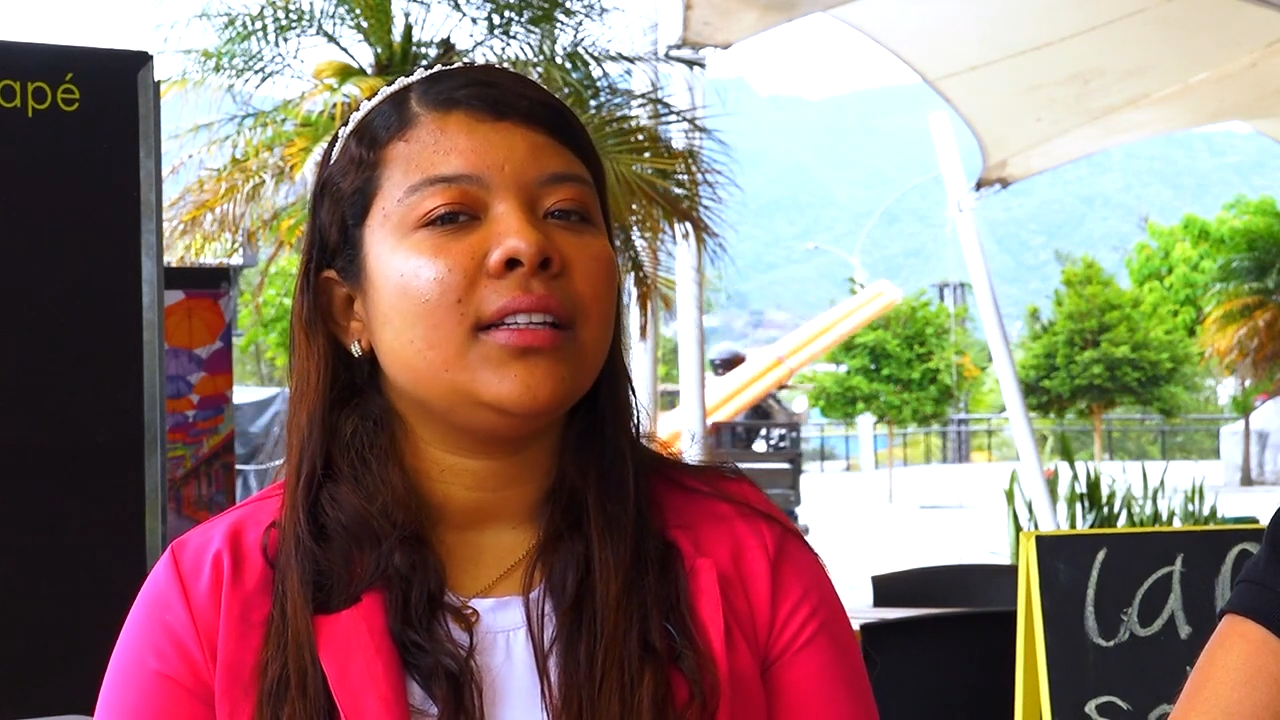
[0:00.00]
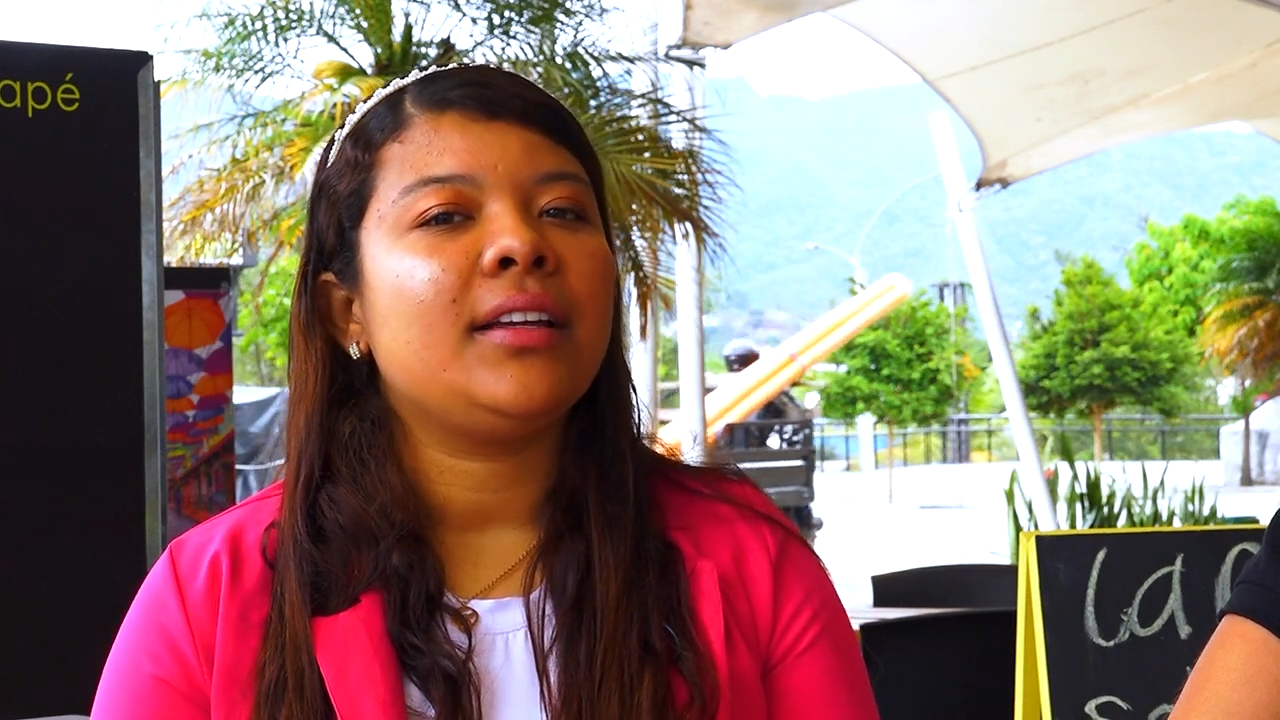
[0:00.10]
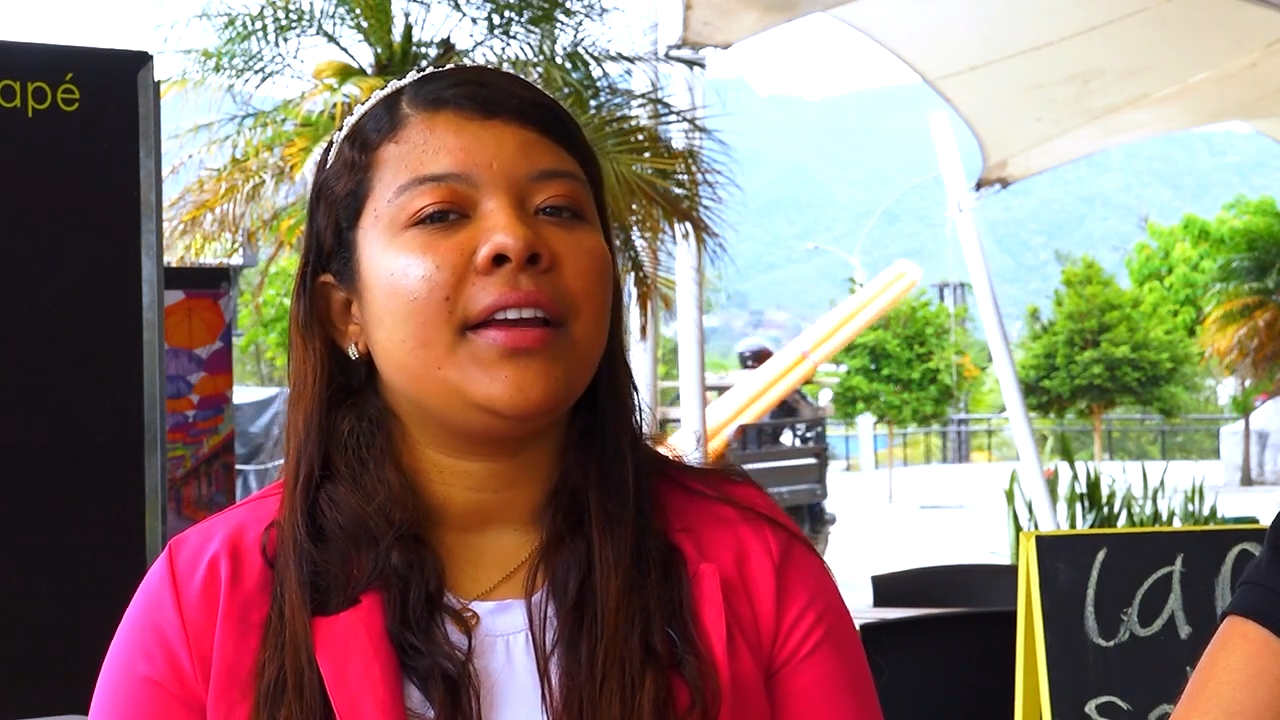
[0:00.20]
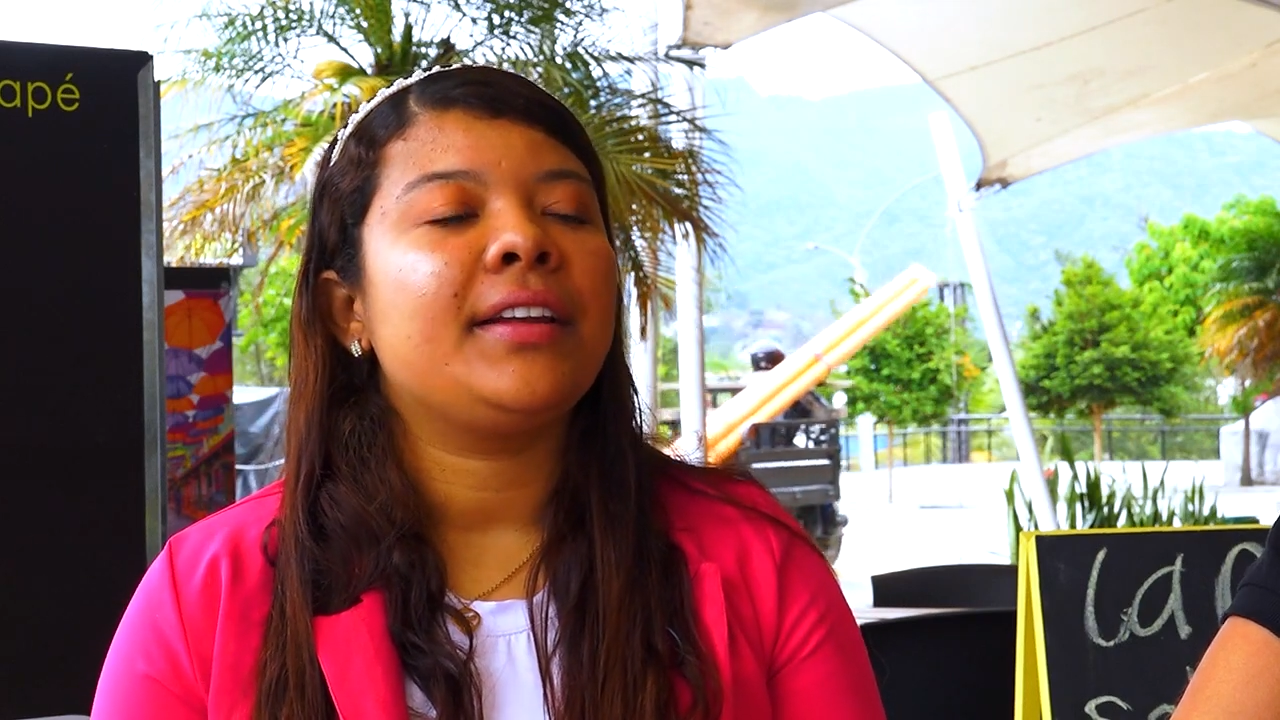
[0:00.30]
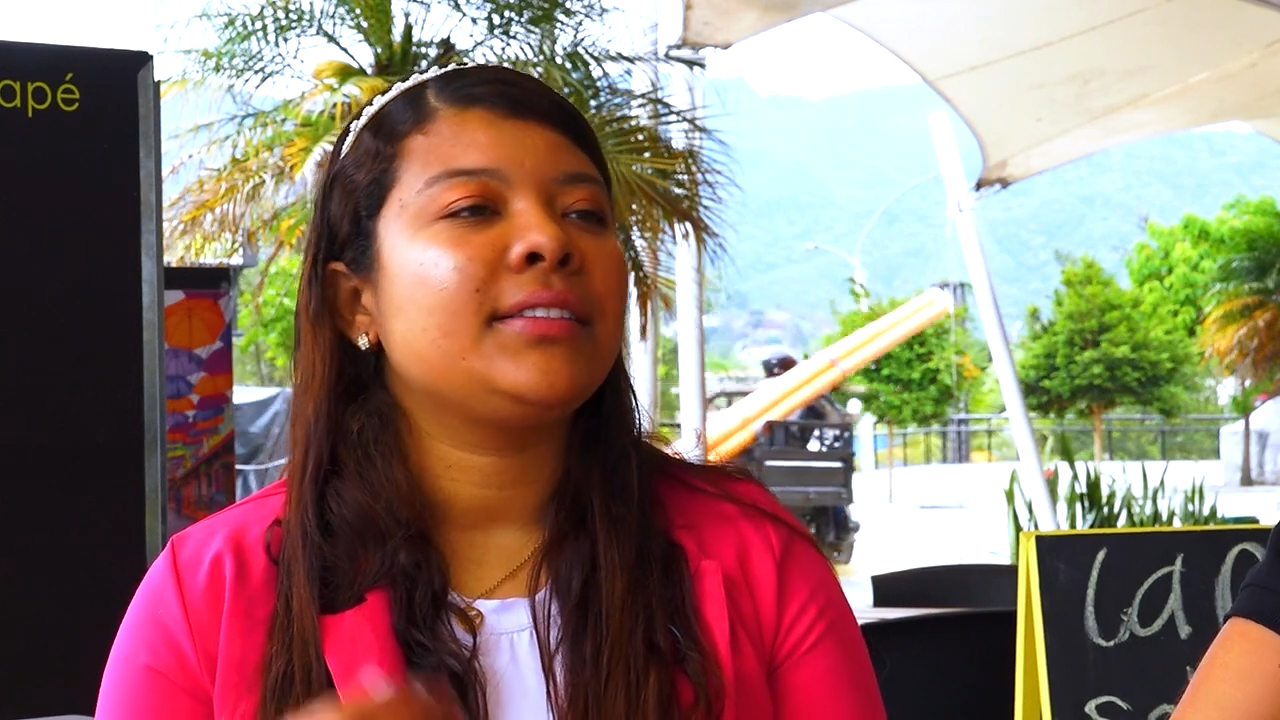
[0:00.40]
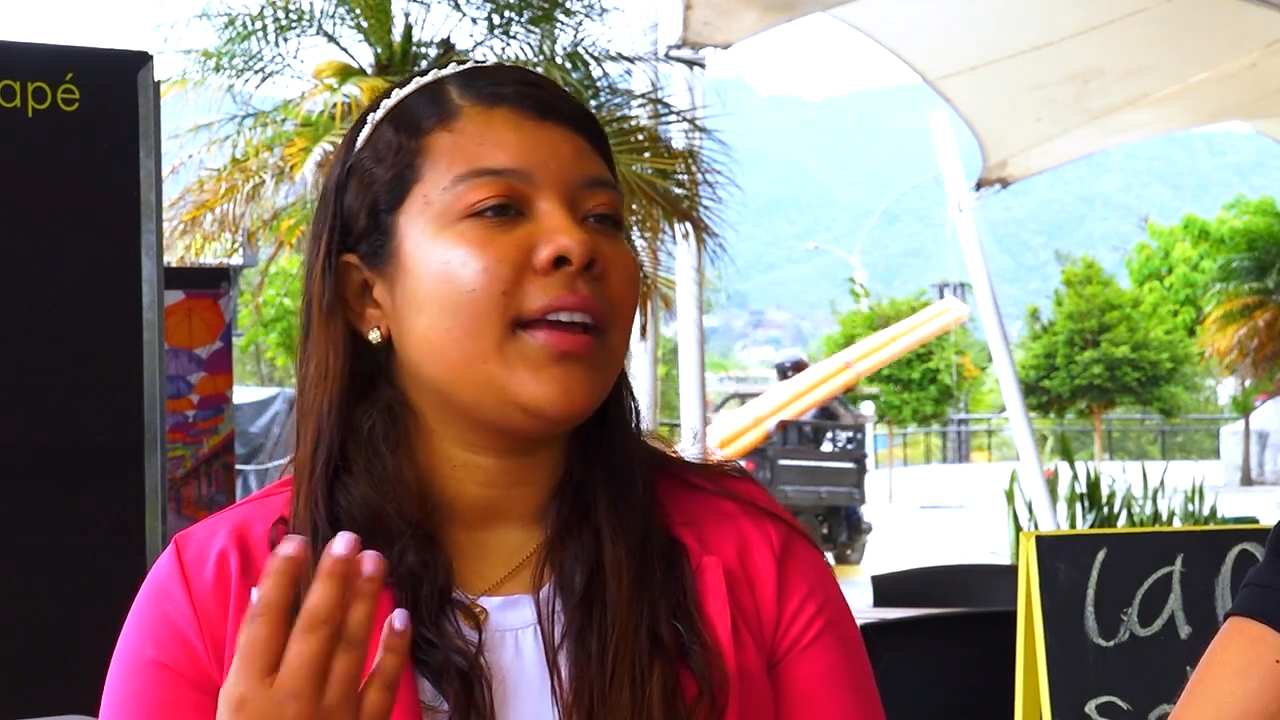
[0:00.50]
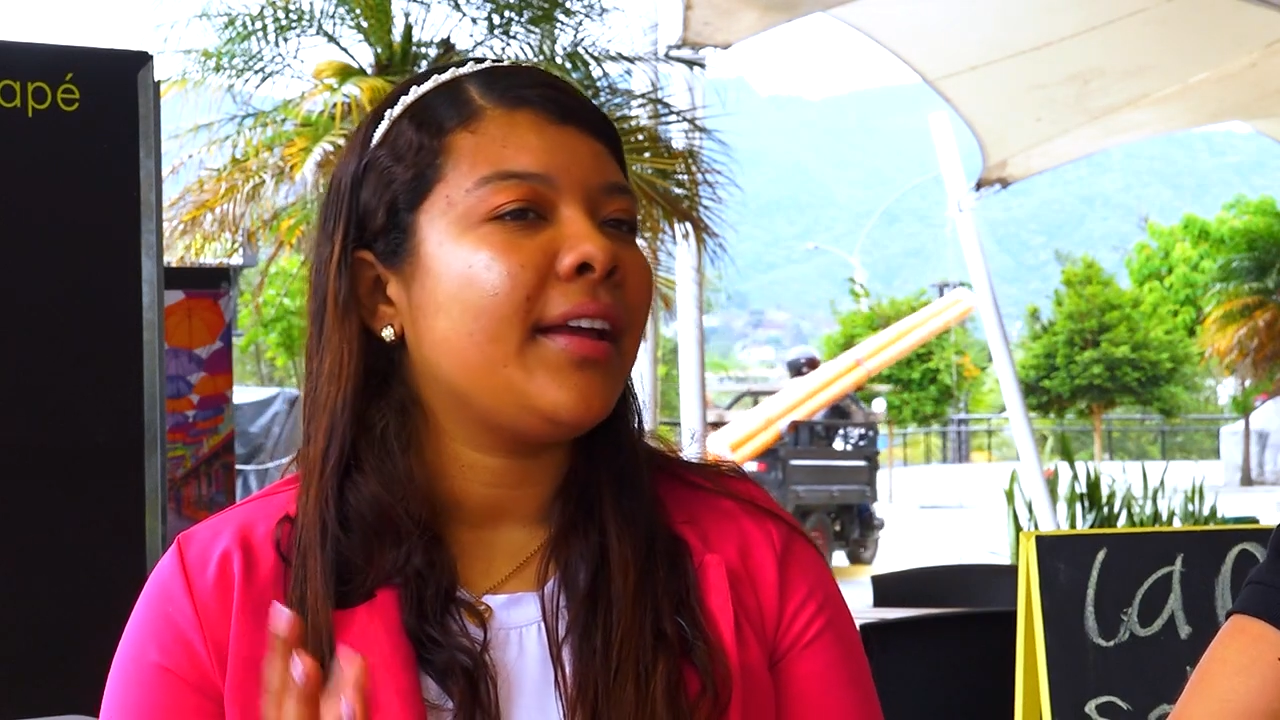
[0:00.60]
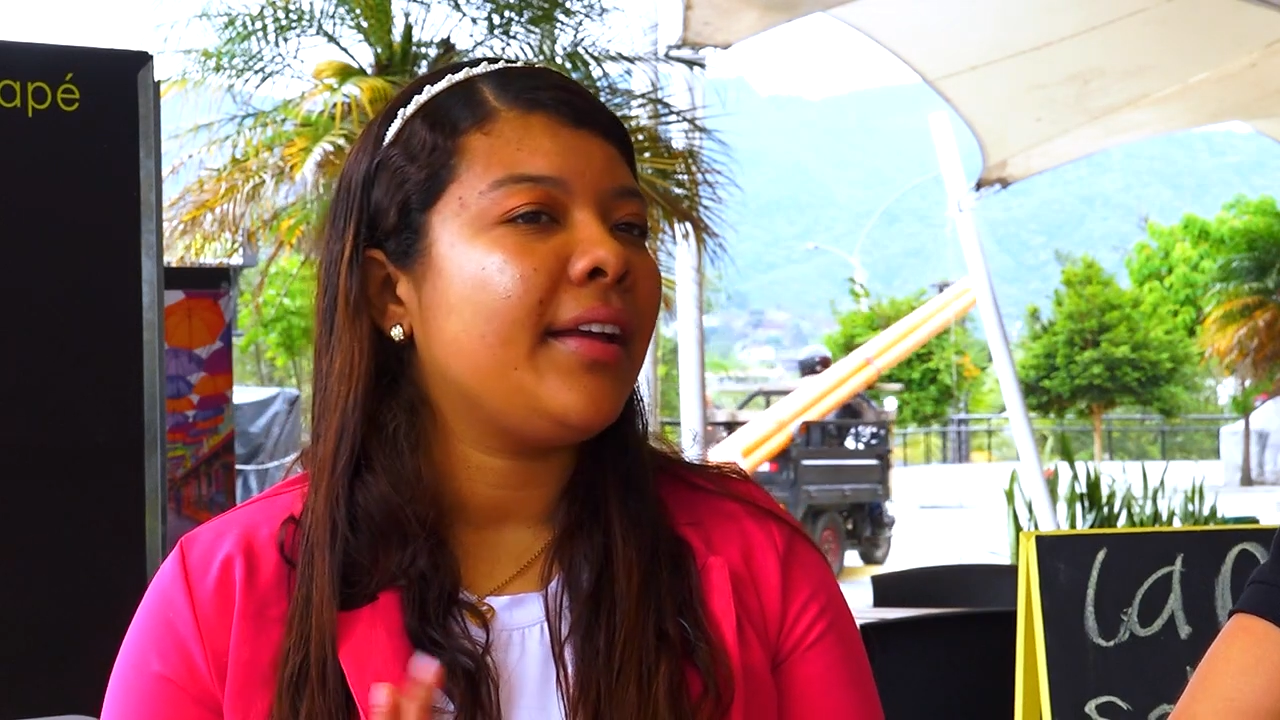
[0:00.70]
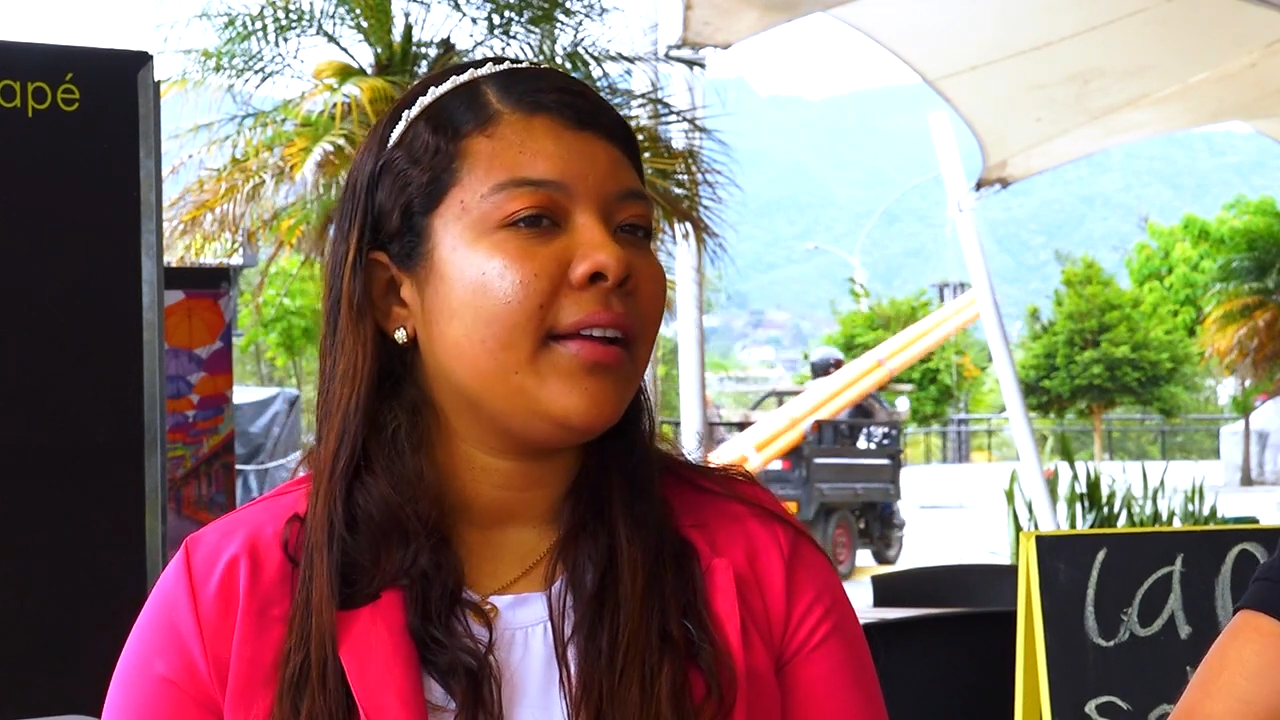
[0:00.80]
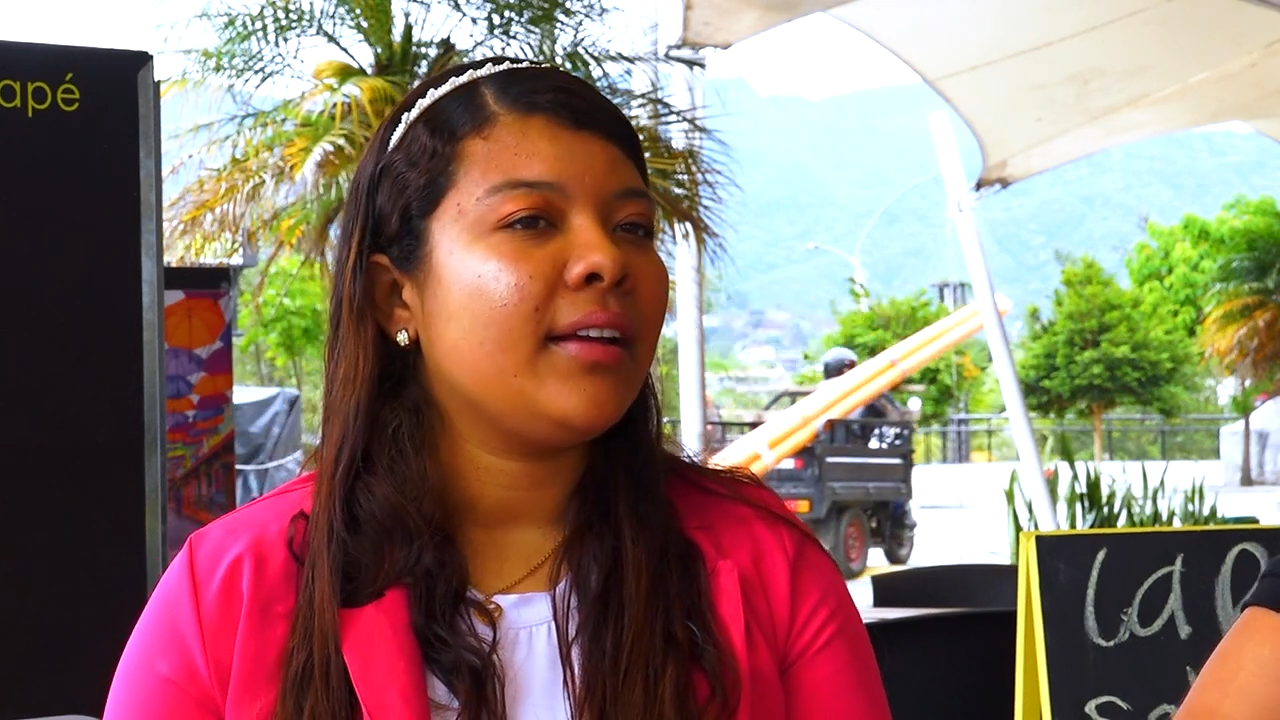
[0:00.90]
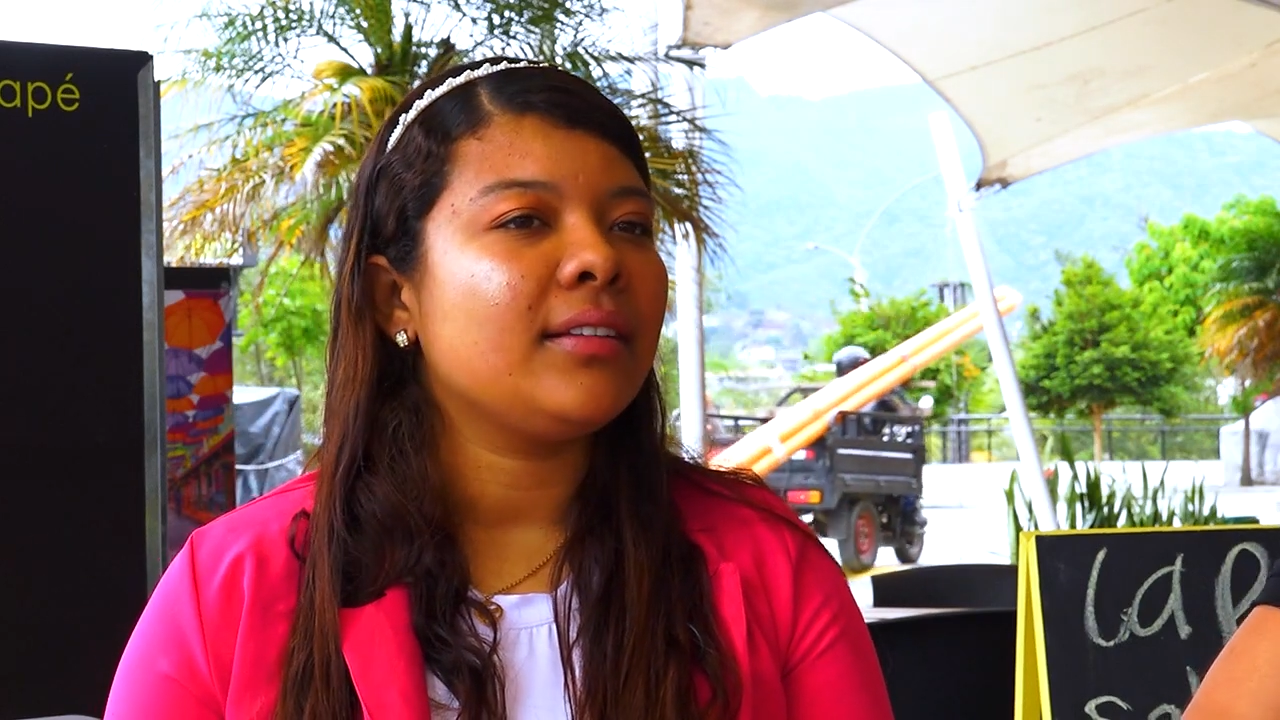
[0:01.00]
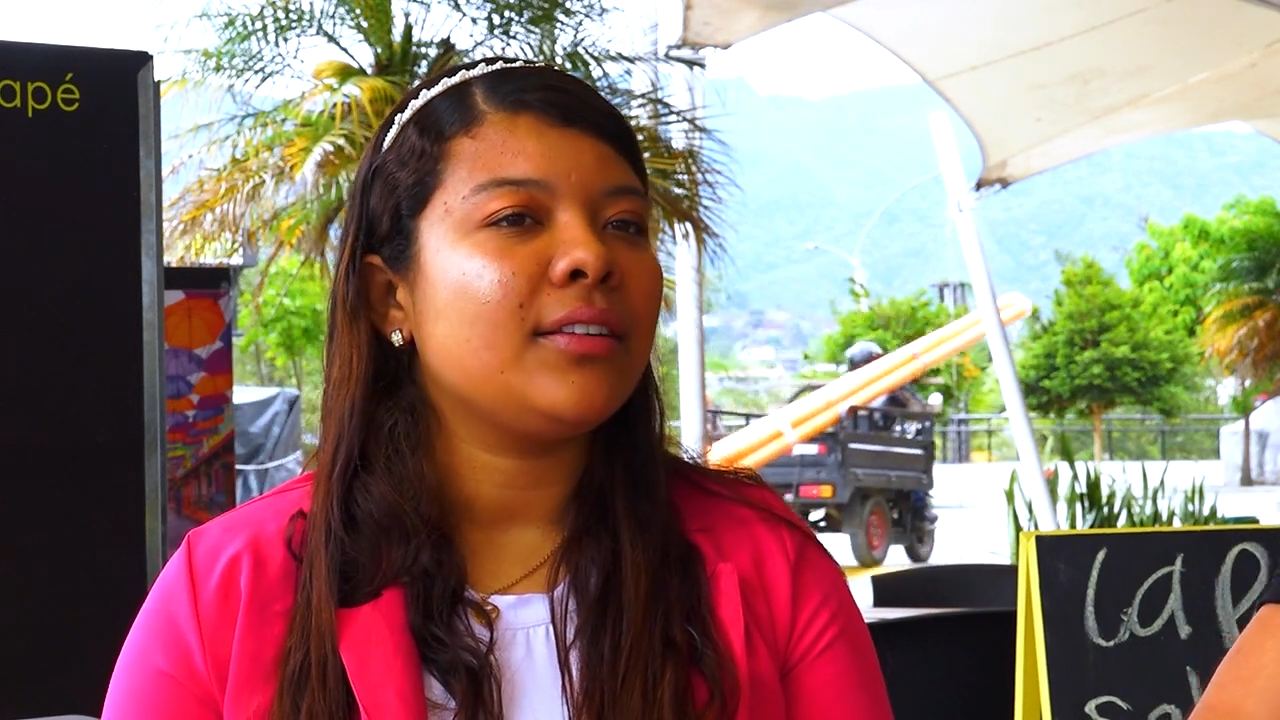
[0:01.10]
si quieres que,